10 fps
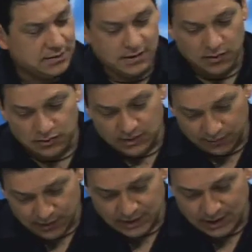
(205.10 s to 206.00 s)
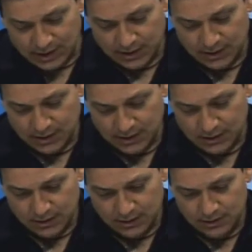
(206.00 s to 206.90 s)
Tiene mucha fuerza,
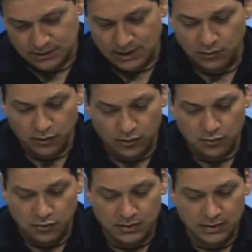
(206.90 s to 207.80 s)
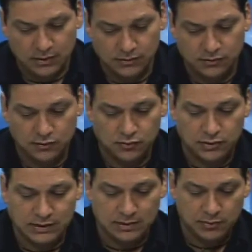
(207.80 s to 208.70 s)
eh, están muy comprometidos con los
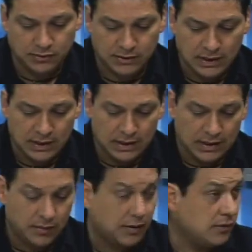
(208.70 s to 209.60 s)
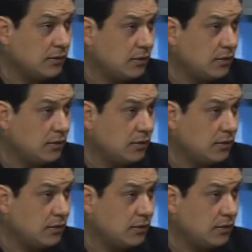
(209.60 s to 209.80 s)
municipios y bueno,